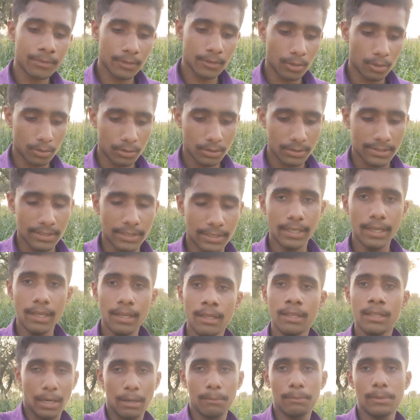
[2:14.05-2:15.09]
तो इसलिए
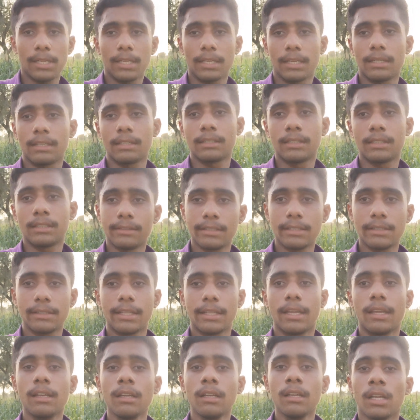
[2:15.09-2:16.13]
पाइप ले के चलते
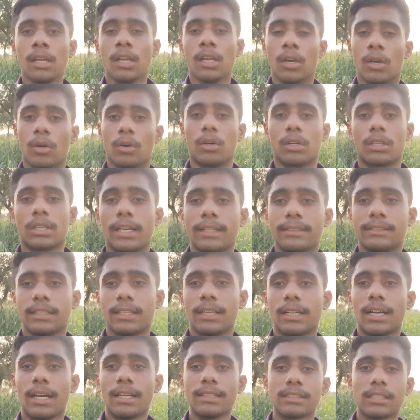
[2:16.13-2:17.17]
हैं और गई
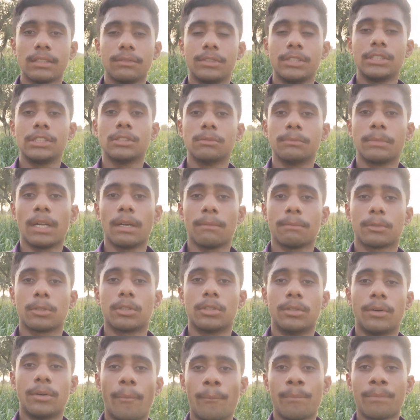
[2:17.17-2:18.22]
अगर आज के वीडियो में
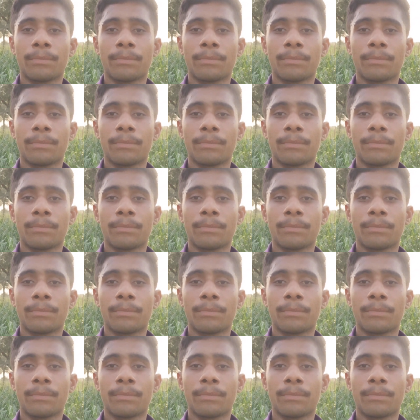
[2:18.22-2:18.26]
आपको